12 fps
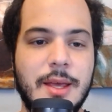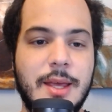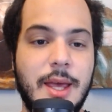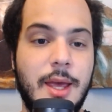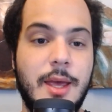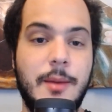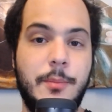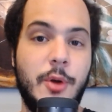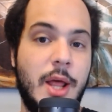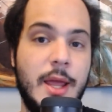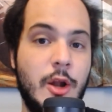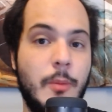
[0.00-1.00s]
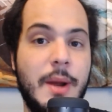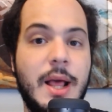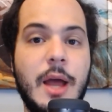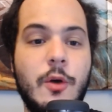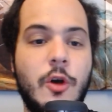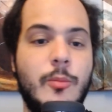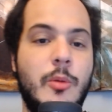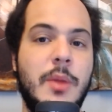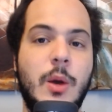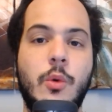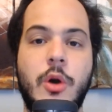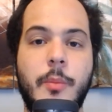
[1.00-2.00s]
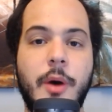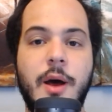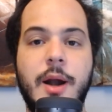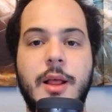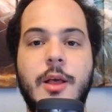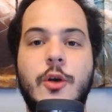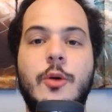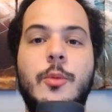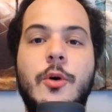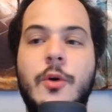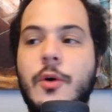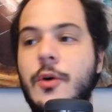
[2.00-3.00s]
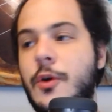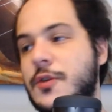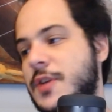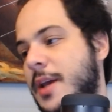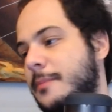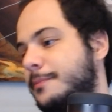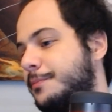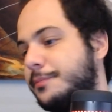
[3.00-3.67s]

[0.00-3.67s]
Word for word: Que por ahí los marcaron como Blackwater Park, como, no sé,